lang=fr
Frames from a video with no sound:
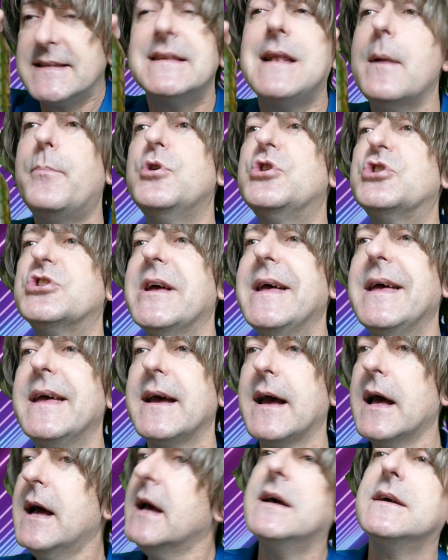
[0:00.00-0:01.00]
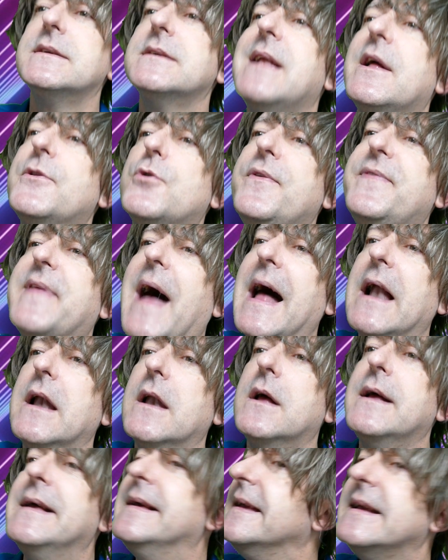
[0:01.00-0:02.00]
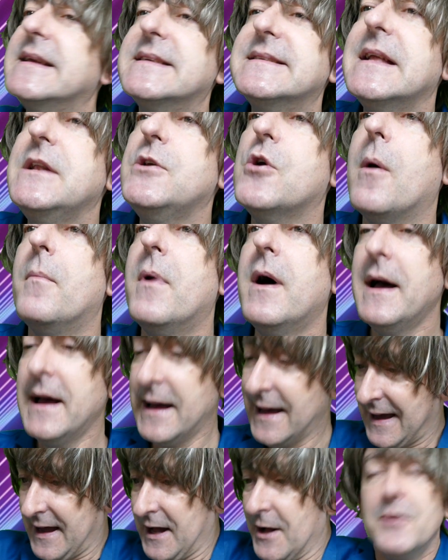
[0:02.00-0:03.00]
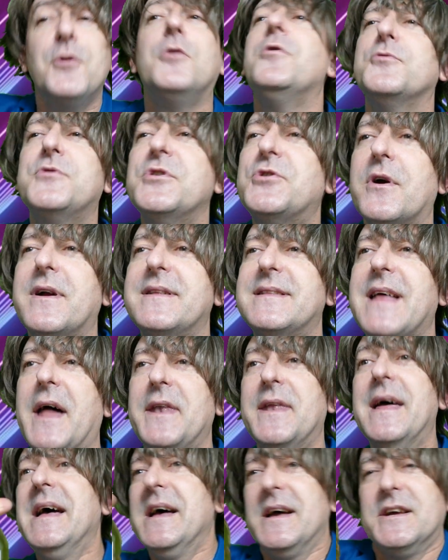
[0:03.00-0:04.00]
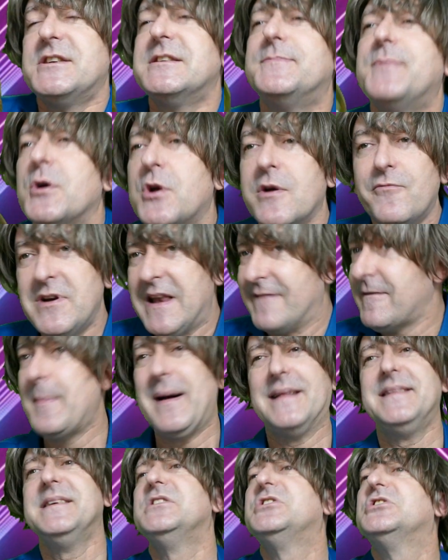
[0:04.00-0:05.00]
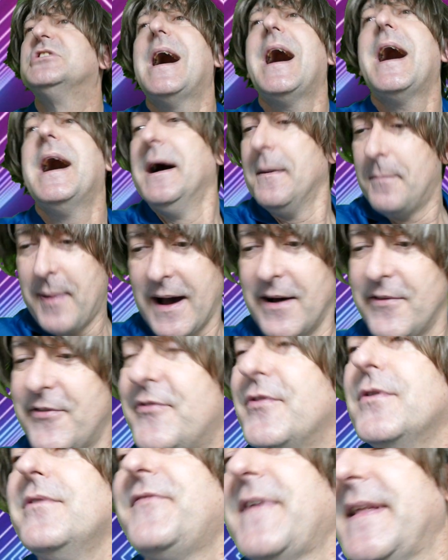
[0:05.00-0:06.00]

C'est la plus chère, c'est la totale, Excellium. 98 octane, j'espère que vous l'avez pas déjà. Bravo